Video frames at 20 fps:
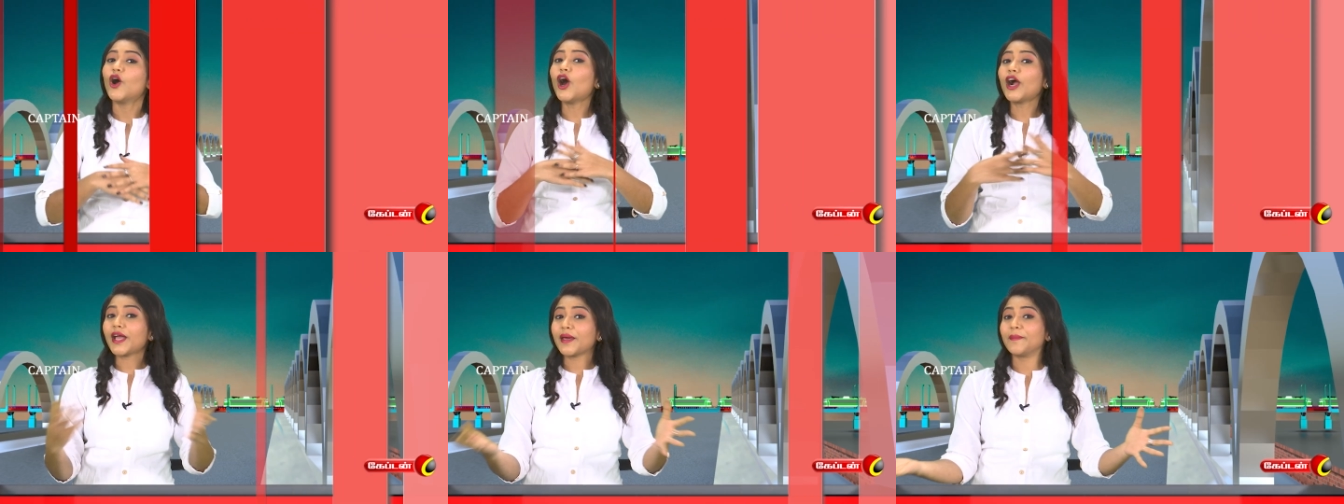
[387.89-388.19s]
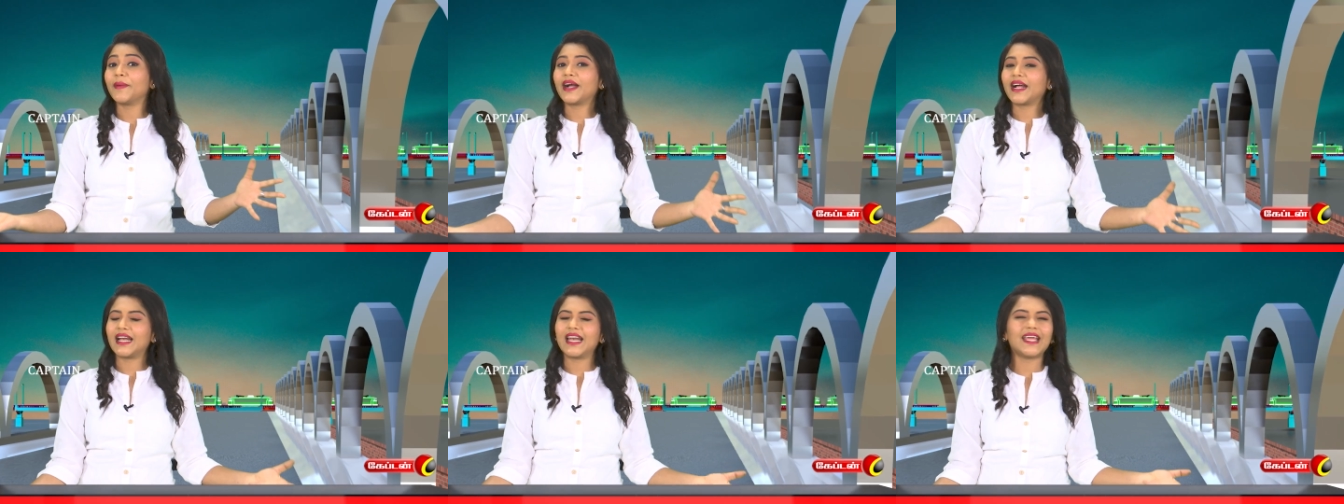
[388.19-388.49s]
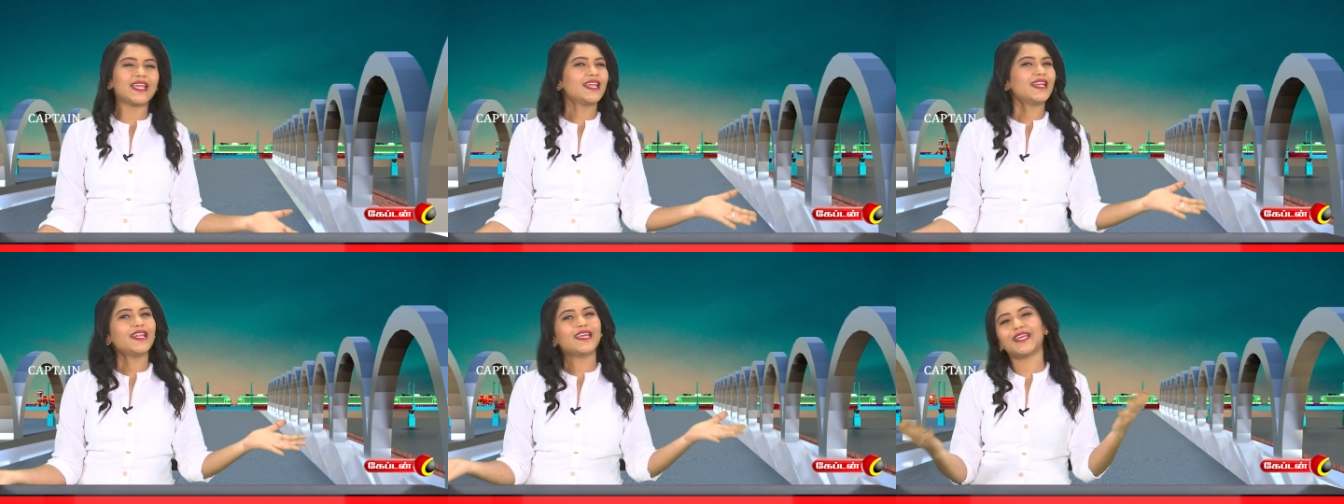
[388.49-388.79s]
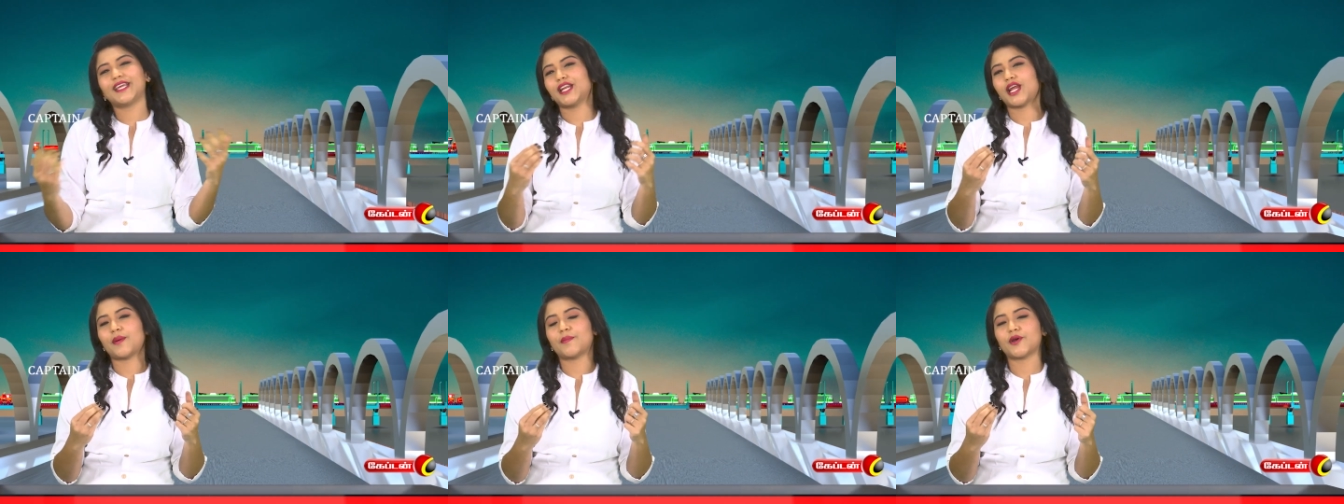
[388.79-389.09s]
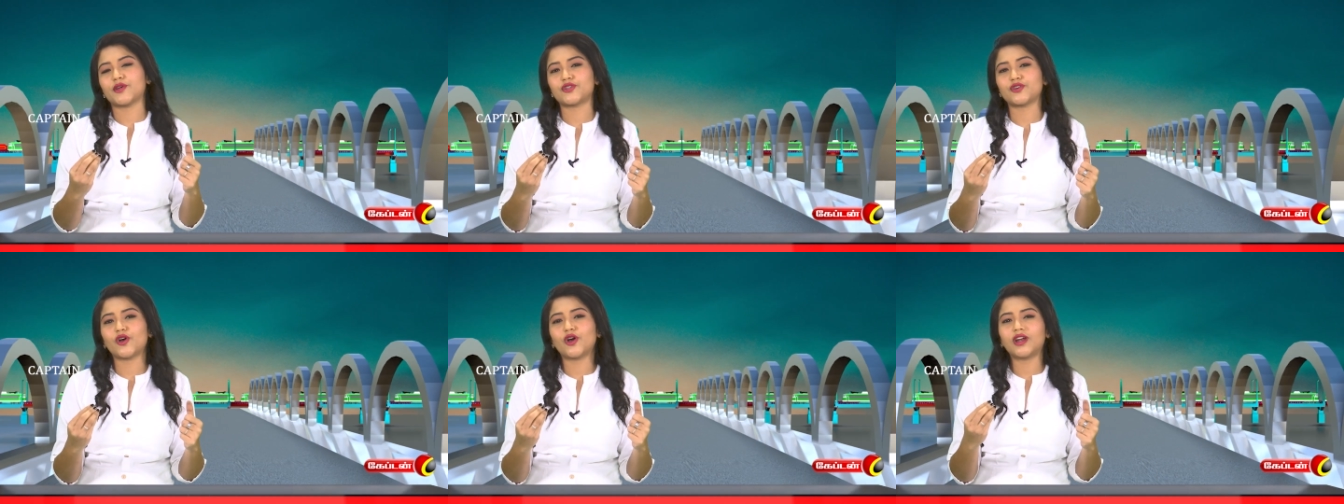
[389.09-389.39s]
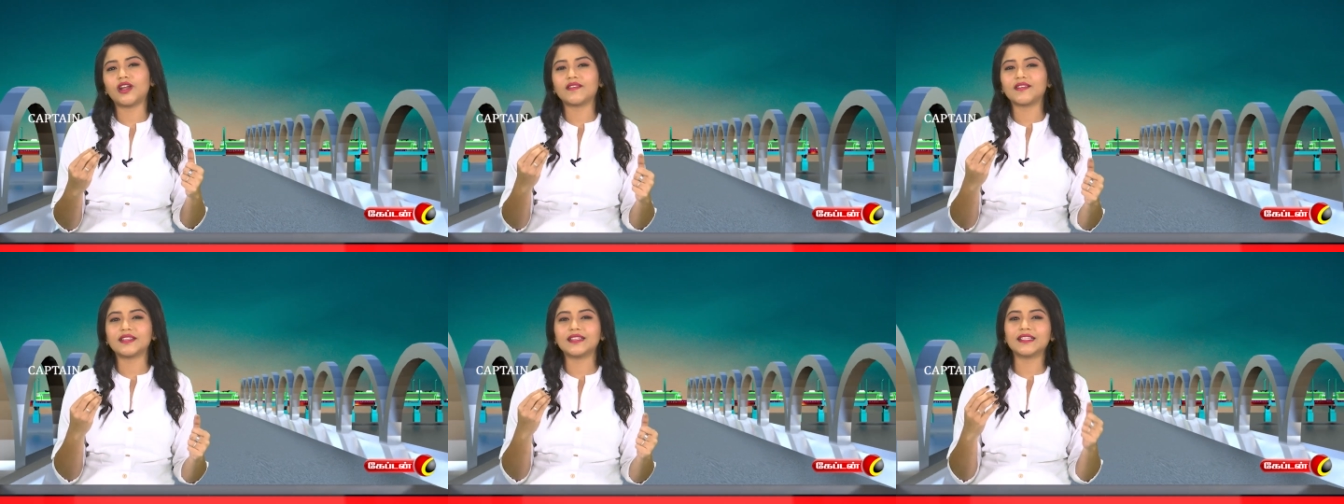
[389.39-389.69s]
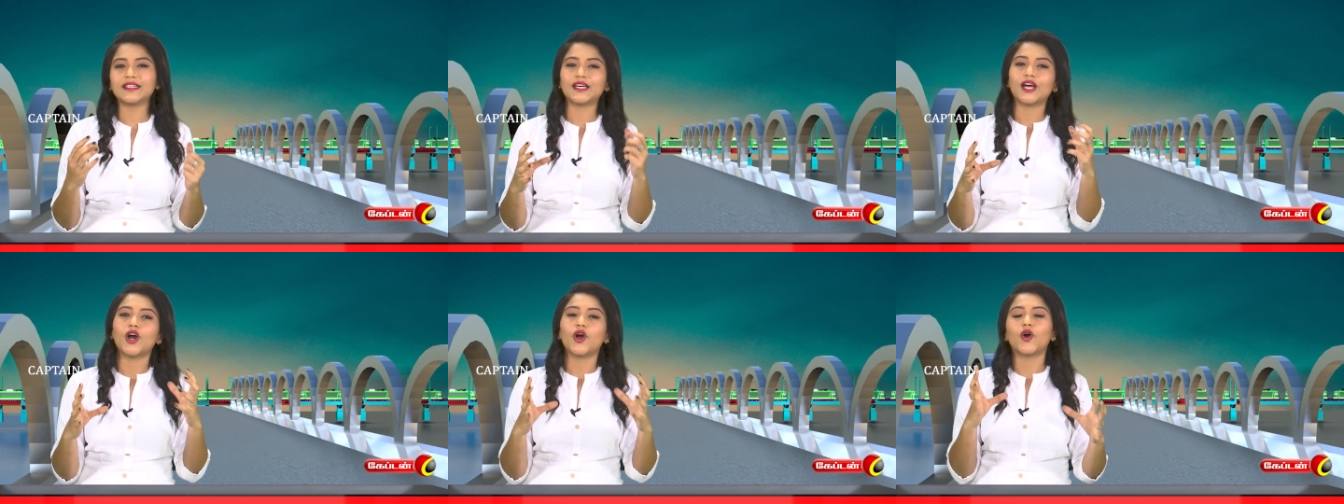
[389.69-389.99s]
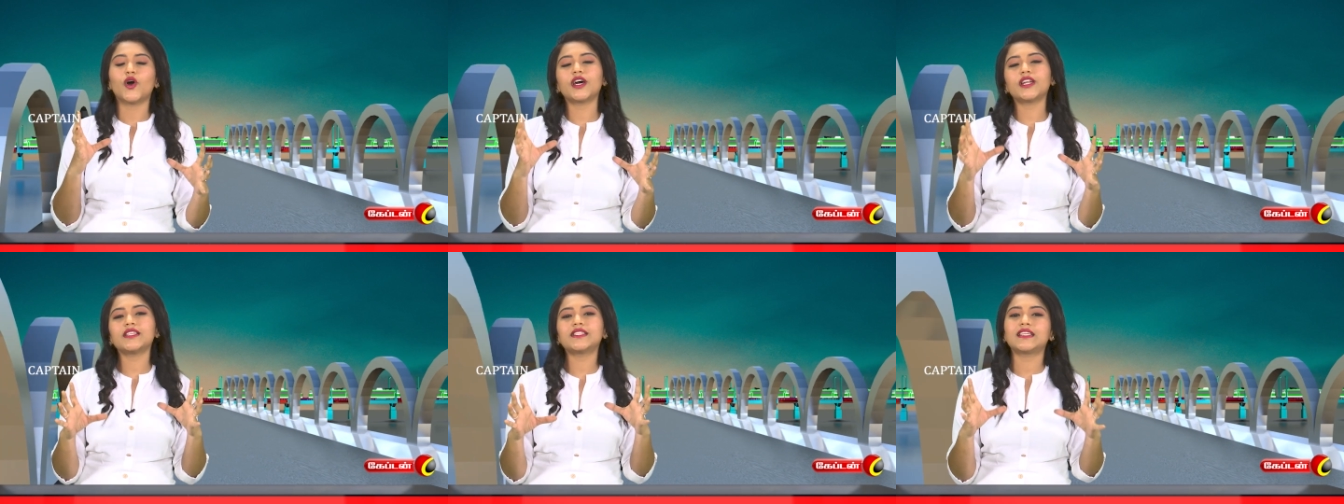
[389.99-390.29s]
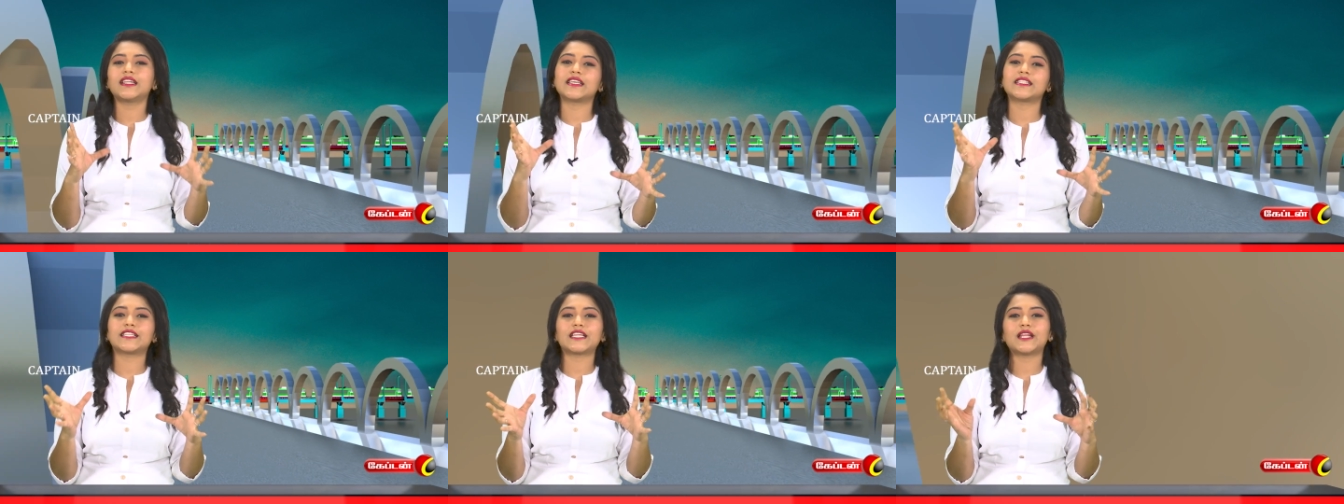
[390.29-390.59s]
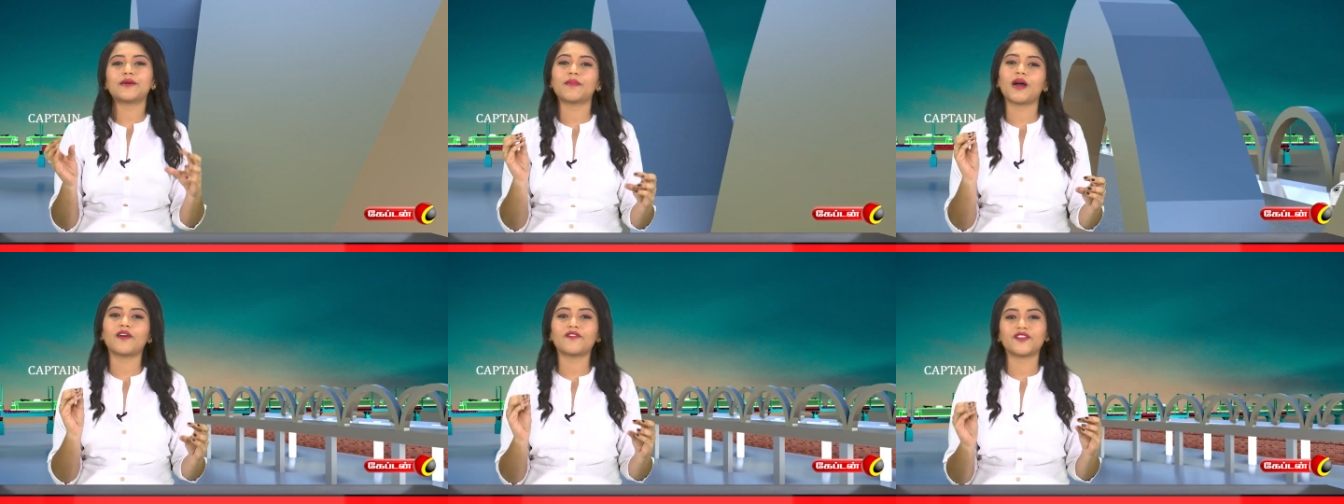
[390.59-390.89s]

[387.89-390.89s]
ஓகே மக்களை இன்னைக்கு நம்ம ஷோவில் வந்து ஒரு சில சினிமா